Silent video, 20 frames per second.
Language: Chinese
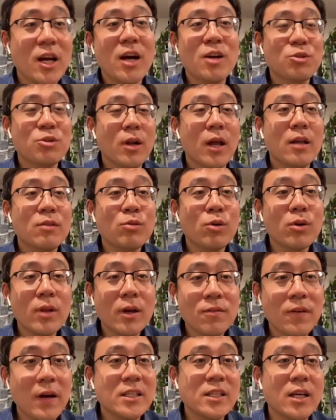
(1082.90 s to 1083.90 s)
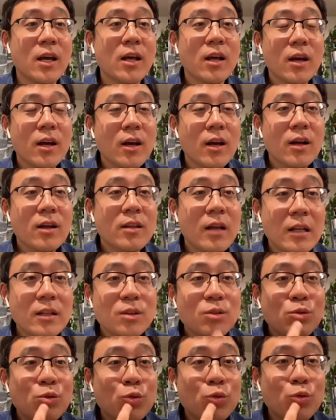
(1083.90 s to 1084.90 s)
出来。最后他发现，他的
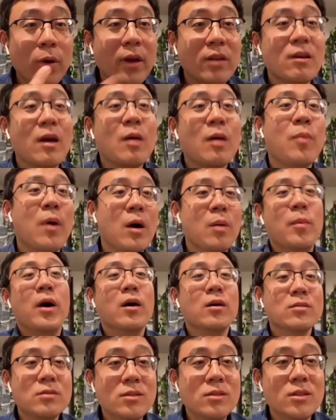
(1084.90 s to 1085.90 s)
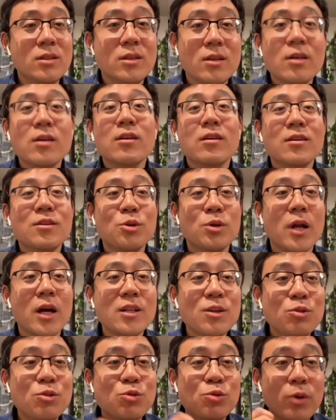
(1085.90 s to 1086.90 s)
嘴在帮忙记，就是他
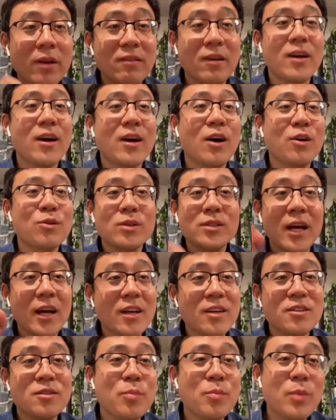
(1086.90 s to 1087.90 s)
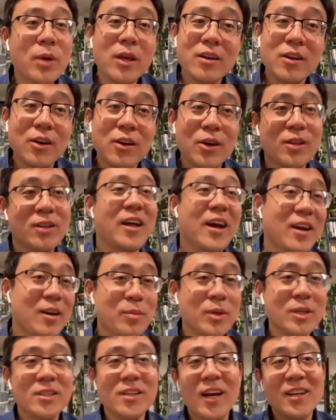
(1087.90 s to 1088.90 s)
的嘴在告诉下一键是咪，然后他弹
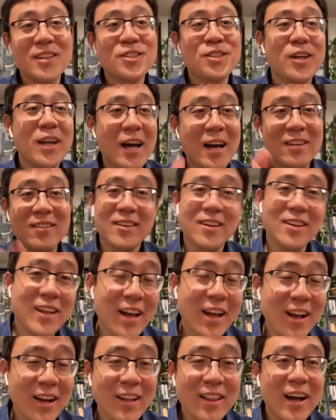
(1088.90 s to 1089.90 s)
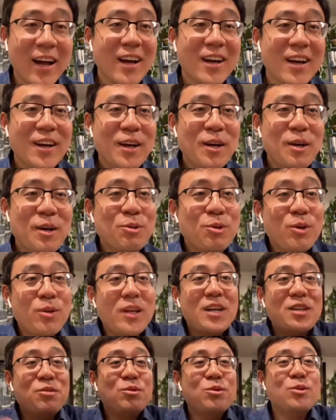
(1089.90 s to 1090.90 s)
的下一个键是拉，他在弹的拉。所以
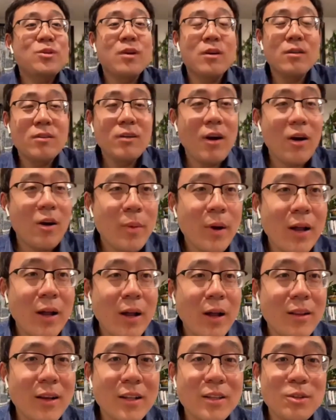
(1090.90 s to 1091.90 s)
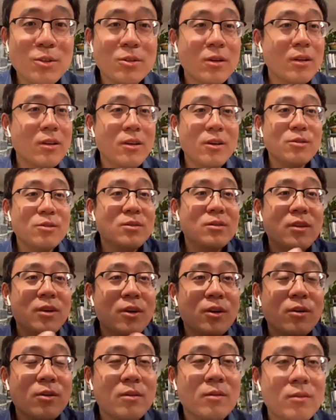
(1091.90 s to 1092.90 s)
当时我就想，那好吧，那你就说你有你
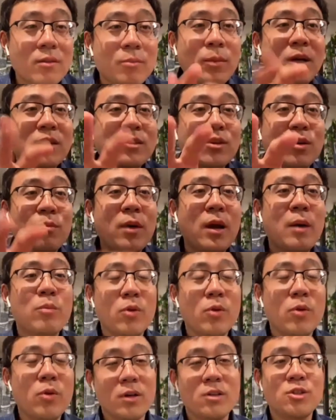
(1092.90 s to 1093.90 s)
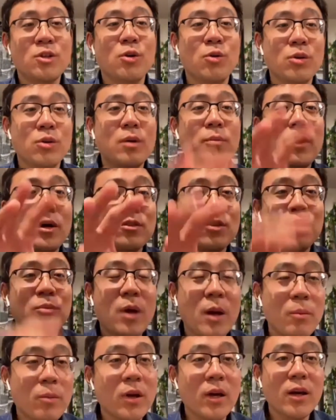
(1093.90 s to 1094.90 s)
有 muscle memory，手的 muscle
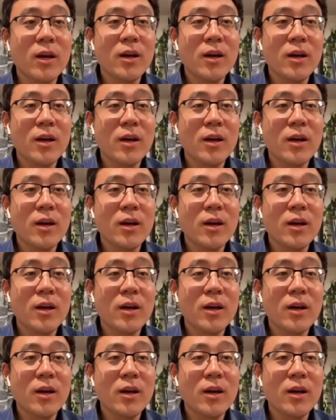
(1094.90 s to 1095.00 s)
memory，